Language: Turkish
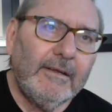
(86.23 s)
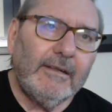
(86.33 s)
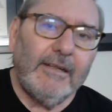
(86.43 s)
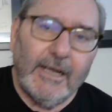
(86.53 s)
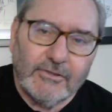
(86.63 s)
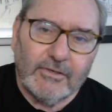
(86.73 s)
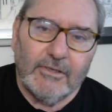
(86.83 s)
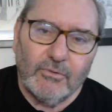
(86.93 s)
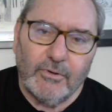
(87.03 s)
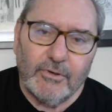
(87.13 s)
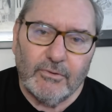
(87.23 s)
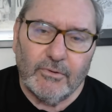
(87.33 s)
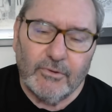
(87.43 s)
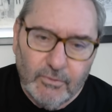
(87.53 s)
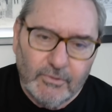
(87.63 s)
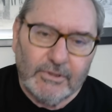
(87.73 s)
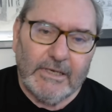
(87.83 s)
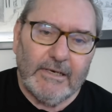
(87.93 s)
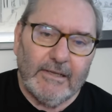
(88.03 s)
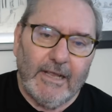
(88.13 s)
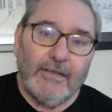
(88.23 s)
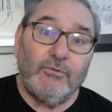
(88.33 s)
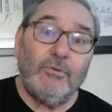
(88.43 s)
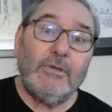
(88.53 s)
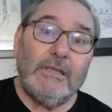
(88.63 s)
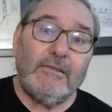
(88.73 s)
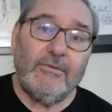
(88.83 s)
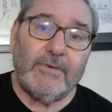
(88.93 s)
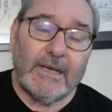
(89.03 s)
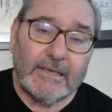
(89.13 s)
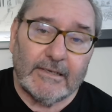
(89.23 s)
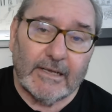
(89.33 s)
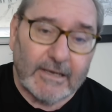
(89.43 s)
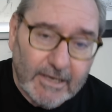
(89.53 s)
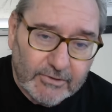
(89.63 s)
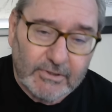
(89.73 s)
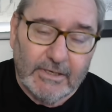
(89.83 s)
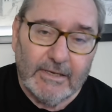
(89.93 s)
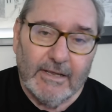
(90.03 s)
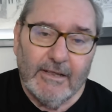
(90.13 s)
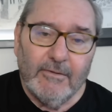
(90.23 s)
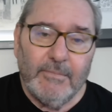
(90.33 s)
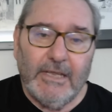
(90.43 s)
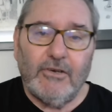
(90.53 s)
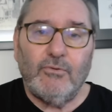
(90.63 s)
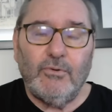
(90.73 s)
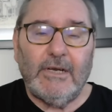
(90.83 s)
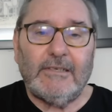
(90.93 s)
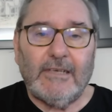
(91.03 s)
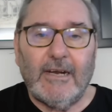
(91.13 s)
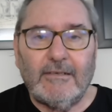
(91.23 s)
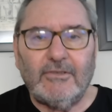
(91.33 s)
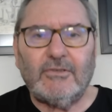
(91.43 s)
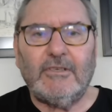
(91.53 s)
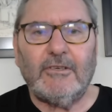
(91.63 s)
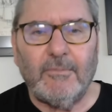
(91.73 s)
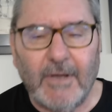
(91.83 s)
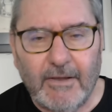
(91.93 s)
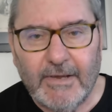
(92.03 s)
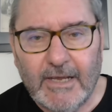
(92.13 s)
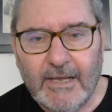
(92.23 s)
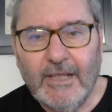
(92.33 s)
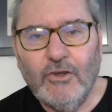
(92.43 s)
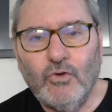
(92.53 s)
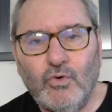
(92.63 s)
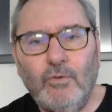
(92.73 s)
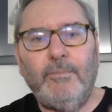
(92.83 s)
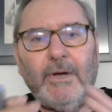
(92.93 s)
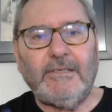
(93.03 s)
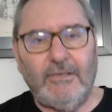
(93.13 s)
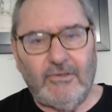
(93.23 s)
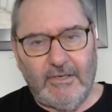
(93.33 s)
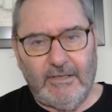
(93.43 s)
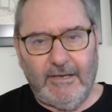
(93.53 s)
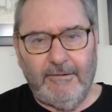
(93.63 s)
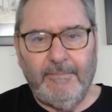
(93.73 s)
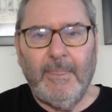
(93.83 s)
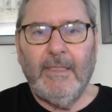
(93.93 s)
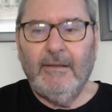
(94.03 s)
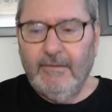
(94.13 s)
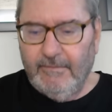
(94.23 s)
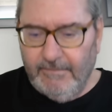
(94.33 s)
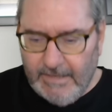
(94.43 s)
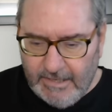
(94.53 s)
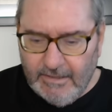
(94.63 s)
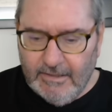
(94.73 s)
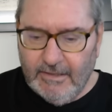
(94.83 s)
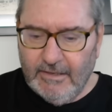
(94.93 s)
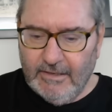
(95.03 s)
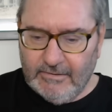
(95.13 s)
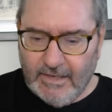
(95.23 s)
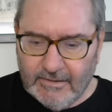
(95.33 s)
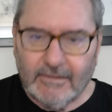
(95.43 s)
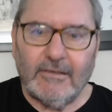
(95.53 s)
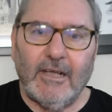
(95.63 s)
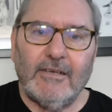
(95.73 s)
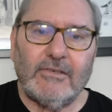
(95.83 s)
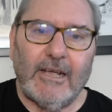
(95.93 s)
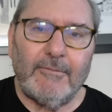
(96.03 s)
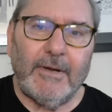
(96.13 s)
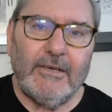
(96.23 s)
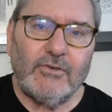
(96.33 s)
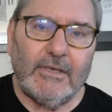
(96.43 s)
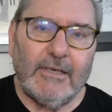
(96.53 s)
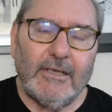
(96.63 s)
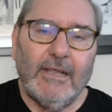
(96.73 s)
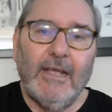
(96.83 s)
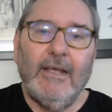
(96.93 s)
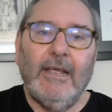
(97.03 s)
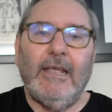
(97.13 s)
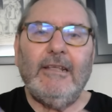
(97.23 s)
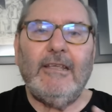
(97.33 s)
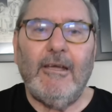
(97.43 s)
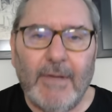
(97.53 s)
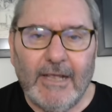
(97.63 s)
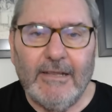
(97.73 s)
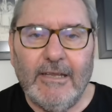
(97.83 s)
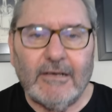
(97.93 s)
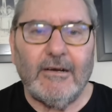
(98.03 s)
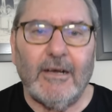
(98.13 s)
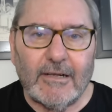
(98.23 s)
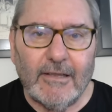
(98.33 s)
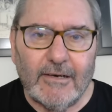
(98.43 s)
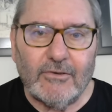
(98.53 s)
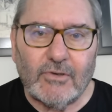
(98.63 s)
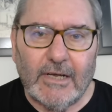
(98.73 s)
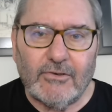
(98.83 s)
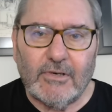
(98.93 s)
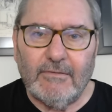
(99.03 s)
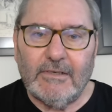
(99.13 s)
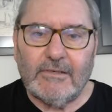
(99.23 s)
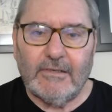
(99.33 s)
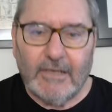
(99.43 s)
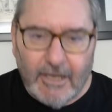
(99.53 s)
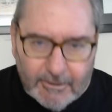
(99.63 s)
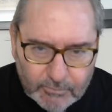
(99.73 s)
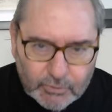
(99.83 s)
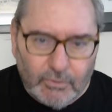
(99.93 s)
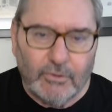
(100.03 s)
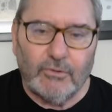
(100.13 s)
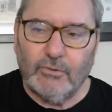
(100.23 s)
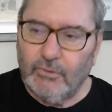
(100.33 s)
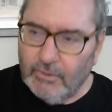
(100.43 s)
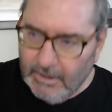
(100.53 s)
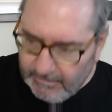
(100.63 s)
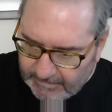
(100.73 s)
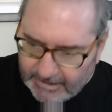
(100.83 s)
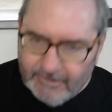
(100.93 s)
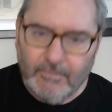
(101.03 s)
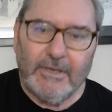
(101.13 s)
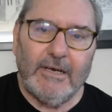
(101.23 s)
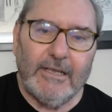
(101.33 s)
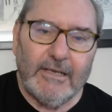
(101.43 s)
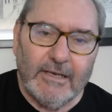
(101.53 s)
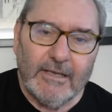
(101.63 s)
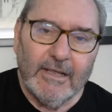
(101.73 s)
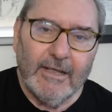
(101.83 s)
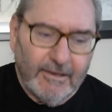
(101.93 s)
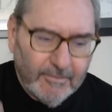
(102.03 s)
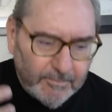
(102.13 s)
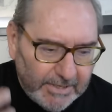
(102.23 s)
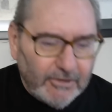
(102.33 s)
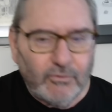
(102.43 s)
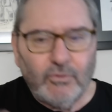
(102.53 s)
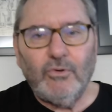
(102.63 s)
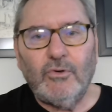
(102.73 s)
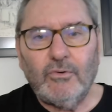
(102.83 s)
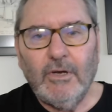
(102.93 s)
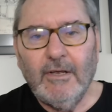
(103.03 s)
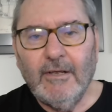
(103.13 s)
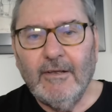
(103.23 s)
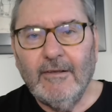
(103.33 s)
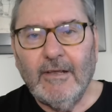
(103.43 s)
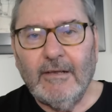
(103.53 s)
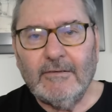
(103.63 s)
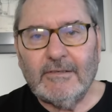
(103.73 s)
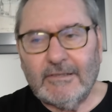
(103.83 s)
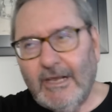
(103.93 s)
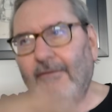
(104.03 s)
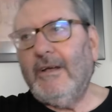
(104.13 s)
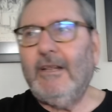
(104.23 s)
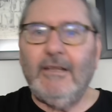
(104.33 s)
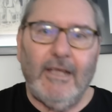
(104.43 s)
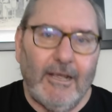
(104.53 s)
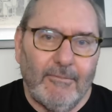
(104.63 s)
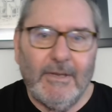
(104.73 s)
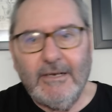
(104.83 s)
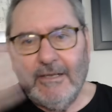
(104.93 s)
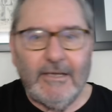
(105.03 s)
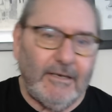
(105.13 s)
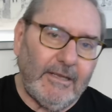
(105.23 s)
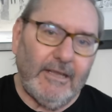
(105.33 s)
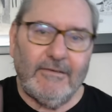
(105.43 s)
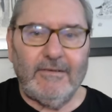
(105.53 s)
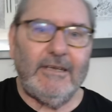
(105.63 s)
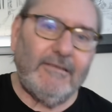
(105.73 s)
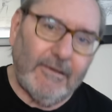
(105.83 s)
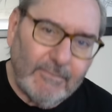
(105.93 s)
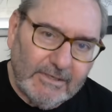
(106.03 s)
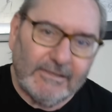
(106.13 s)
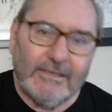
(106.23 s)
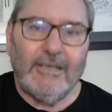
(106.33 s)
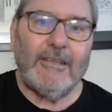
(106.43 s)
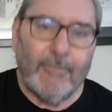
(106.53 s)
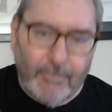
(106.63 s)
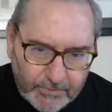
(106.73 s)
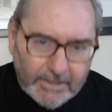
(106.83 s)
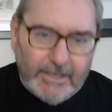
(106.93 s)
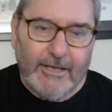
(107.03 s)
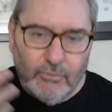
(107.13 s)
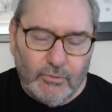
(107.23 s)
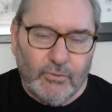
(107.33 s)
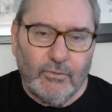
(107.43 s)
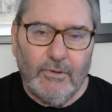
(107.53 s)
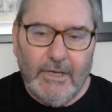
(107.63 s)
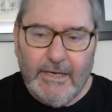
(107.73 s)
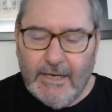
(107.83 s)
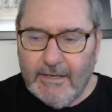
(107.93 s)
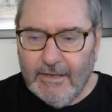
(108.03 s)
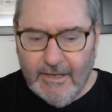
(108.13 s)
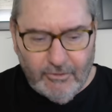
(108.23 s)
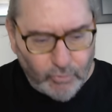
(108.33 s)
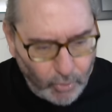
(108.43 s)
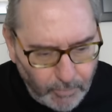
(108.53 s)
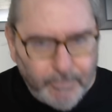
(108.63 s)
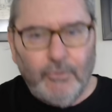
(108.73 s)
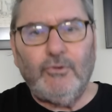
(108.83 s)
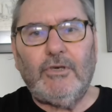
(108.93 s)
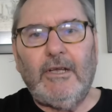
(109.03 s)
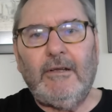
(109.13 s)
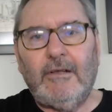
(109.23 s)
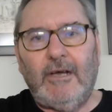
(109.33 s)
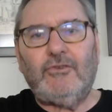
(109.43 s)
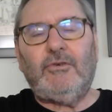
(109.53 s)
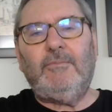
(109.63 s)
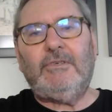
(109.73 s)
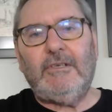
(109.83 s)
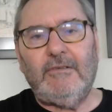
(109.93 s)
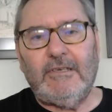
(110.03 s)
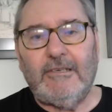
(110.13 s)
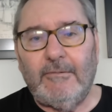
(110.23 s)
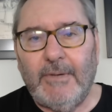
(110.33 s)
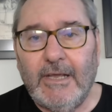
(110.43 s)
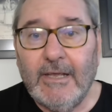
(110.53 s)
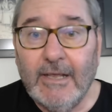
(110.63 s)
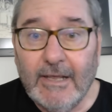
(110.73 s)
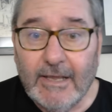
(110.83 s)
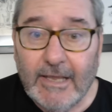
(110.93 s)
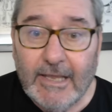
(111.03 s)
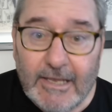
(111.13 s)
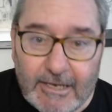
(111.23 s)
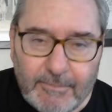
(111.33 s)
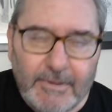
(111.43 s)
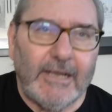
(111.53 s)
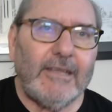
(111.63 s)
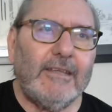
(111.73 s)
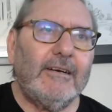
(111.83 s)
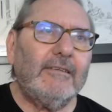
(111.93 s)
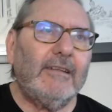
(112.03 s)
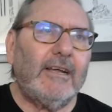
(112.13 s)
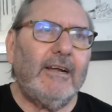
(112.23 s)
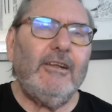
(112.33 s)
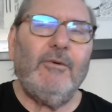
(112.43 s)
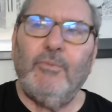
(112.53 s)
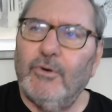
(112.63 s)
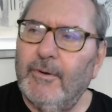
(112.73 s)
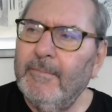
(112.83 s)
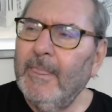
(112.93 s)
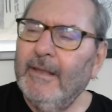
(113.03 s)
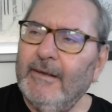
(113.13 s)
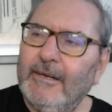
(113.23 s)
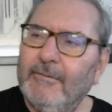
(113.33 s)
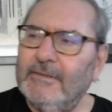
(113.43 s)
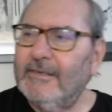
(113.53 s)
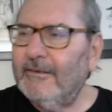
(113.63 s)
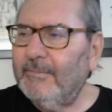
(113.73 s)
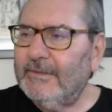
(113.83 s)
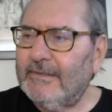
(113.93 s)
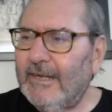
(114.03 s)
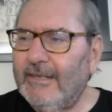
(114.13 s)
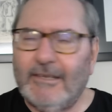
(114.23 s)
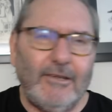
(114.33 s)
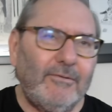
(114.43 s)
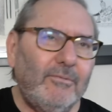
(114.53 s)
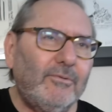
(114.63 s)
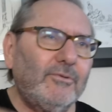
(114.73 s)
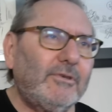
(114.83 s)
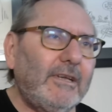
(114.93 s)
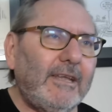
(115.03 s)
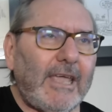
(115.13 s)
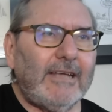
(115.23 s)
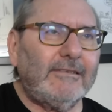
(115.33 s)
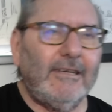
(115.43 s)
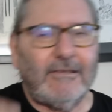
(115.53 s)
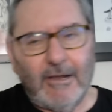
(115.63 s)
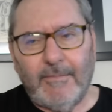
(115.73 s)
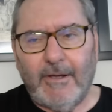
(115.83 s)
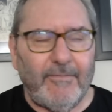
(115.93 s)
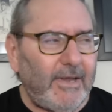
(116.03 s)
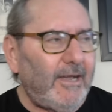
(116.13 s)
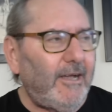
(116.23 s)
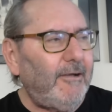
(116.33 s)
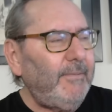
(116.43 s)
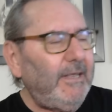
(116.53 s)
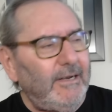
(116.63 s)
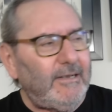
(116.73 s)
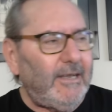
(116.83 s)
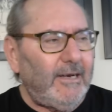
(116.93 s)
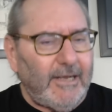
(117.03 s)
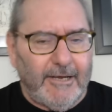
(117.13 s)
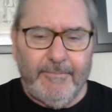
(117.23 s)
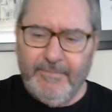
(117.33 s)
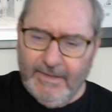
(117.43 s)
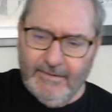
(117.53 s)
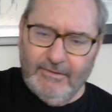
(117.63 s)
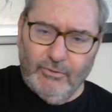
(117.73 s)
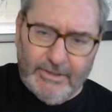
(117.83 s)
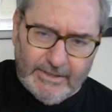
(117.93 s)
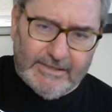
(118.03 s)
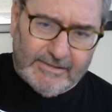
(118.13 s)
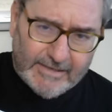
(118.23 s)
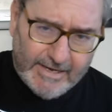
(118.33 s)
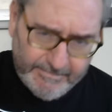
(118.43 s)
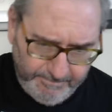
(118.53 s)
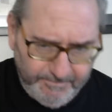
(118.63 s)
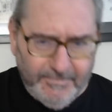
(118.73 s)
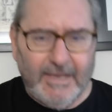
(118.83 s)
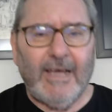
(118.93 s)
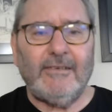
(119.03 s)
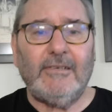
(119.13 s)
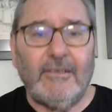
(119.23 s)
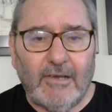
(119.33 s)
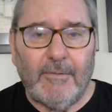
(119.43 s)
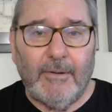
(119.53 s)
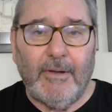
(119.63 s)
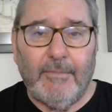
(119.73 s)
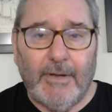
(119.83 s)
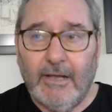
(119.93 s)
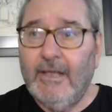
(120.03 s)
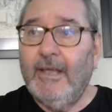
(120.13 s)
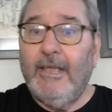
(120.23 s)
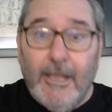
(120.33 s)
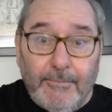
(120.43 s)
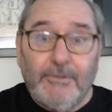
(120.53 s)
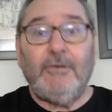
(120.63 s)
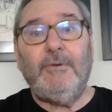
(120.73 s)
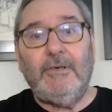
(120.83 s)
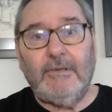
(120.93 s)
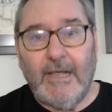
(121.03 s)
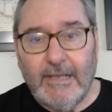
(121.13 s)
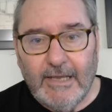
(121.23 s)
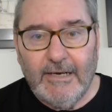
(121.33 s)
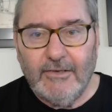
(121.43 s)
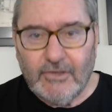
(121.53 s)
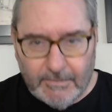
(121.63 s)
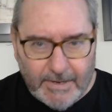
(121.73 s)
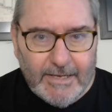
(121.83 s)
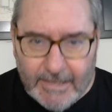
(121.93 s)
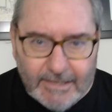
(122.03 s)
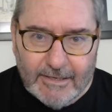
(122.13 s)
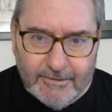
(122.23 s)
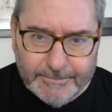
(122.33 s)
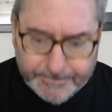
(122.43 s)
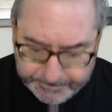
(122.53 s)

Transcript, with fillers: Laçin koridoru üzerinden Türk ittifakına karşı bir küresel kışkırtma ve kumpas içinde ve e, esasında Azerbaycan'ın egemenlik hakları çerçevesinde almış olduğu tedbirleri bir tür zavallı Ermenilerin etnik temizliği gibi falan düşünülerek topluca karşımıza dikilme eğilimine girdiler. Hani bu hani Sırbistan'la Rusya gelse tamam veya Amerika ile Yunanistan gelse tamam ama Hepsi birden gelince ben ne dedim?